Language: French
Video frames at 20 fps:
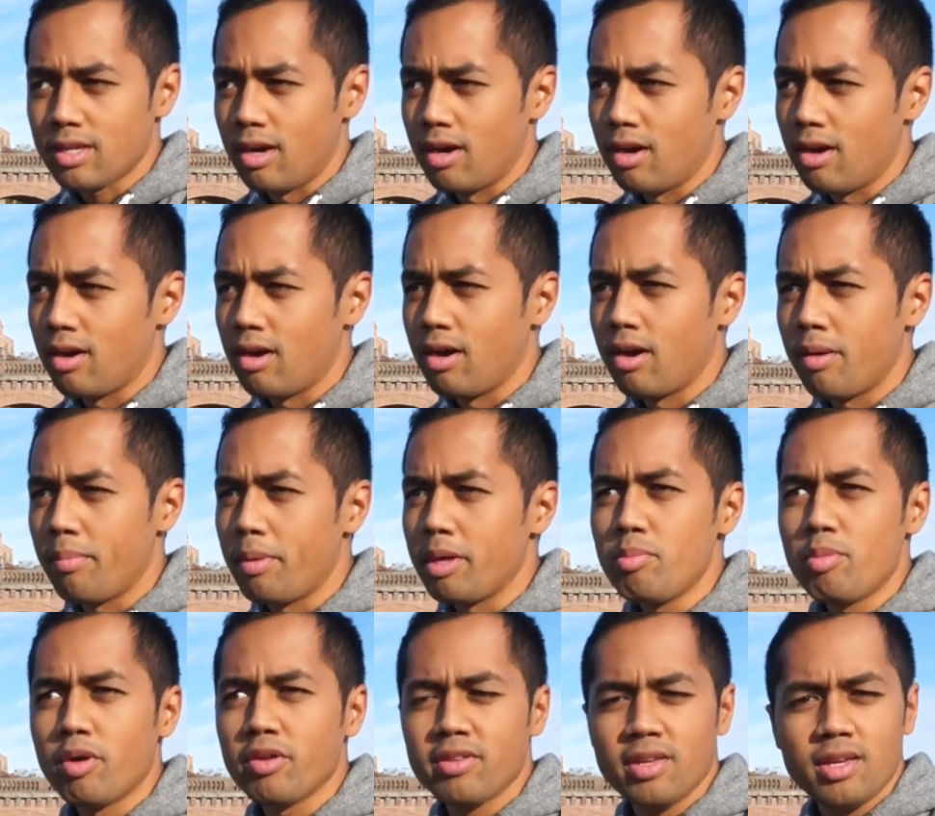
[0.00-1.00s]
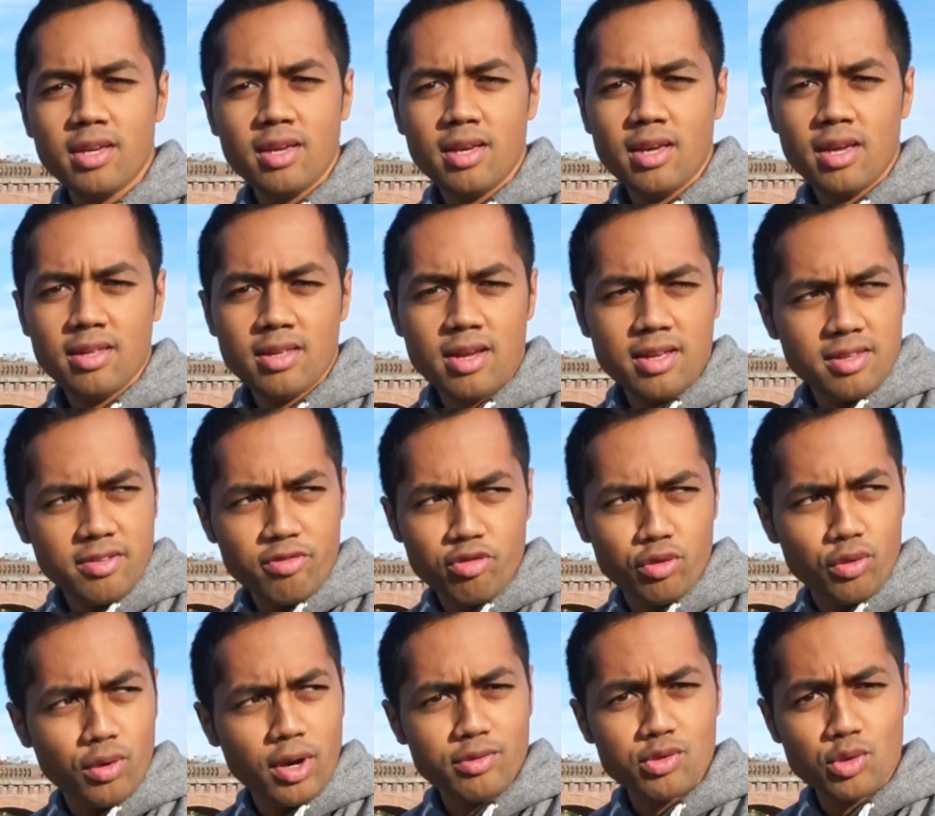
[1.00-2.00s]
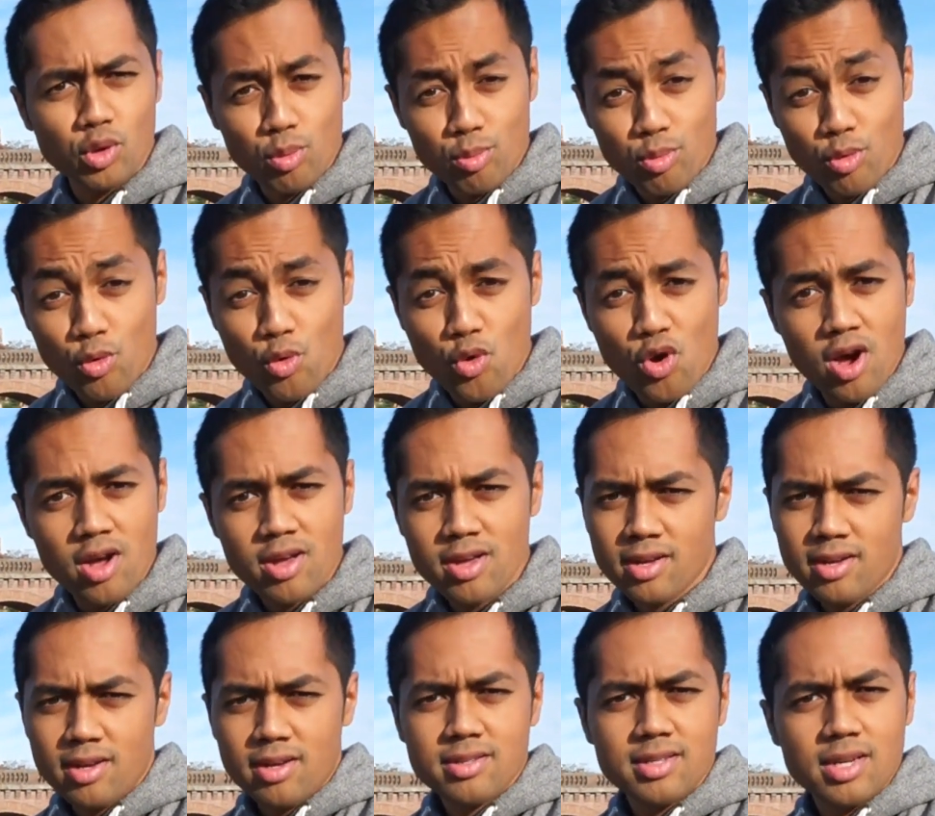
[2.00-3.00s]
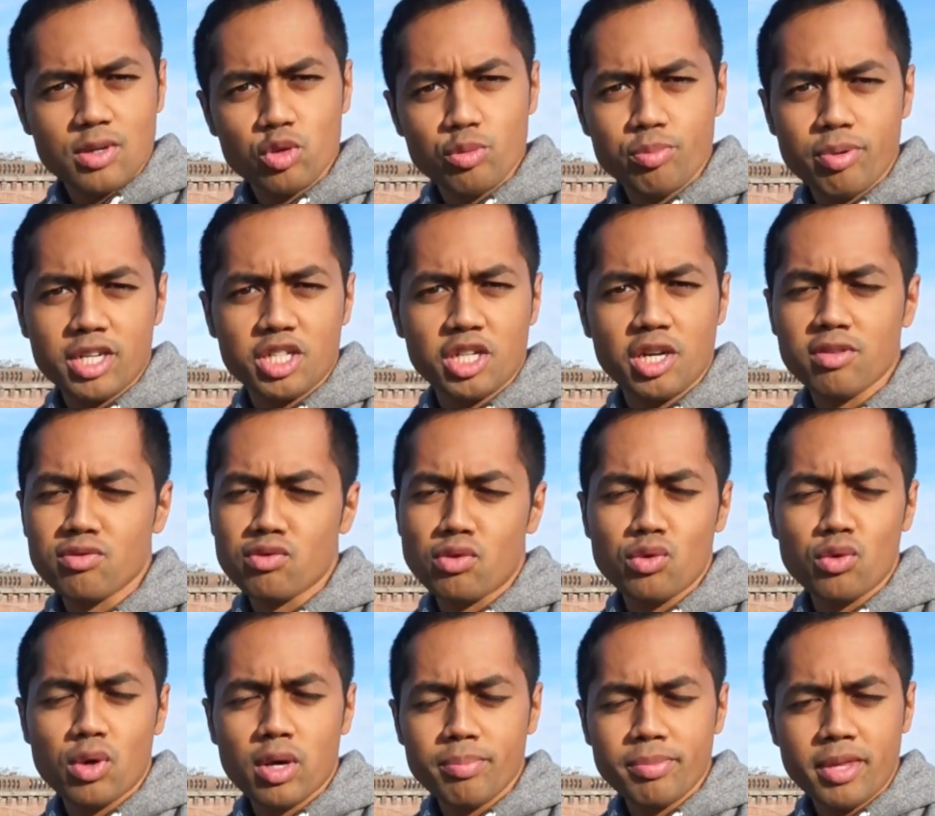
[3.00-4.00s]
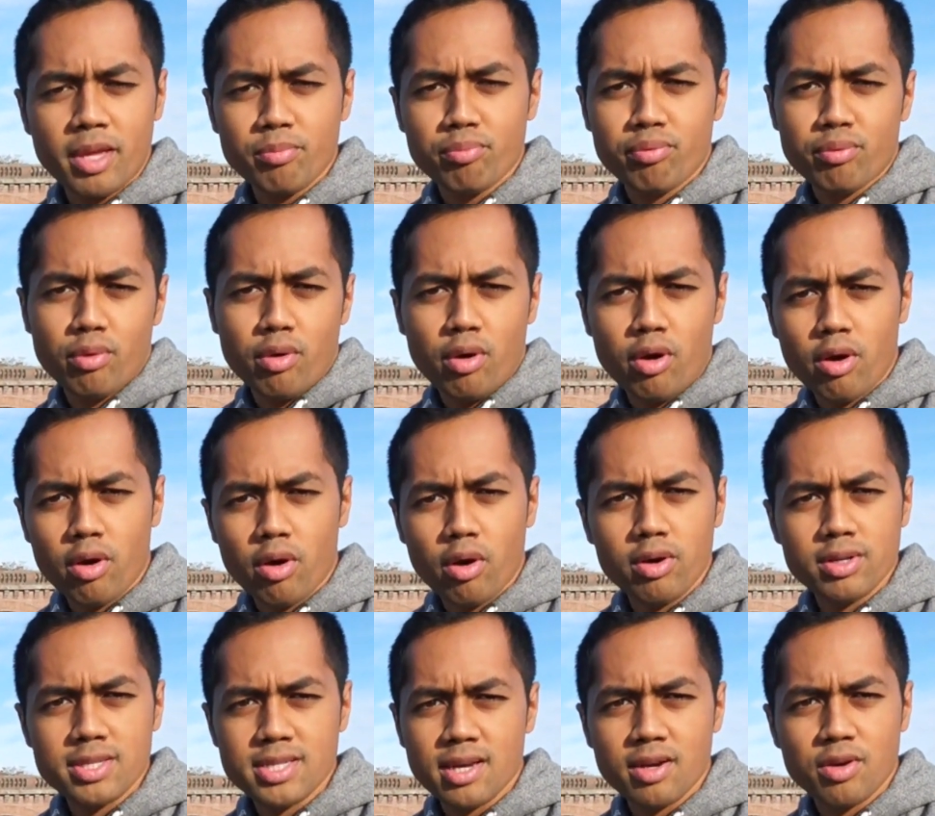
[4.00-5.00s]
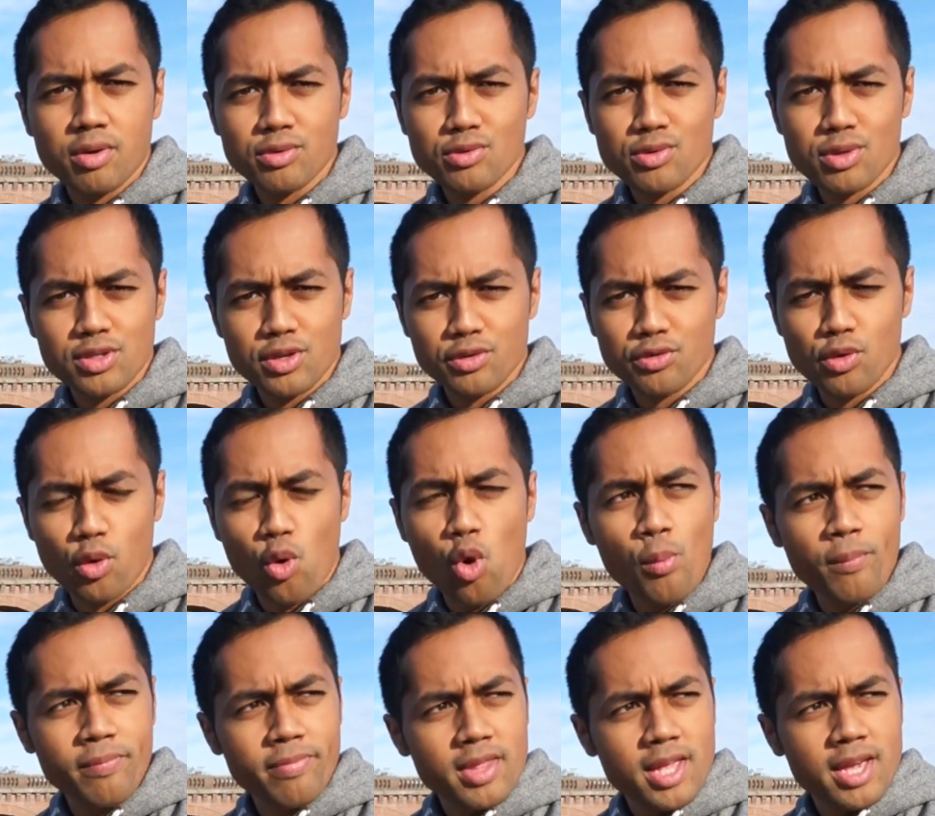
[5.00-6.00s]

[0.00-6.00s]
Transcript: euh, bah, demander à des photographes sur le bon coin, ça coûte pas cher, vous en aurez peut-être pour 50, euh, 60 euros.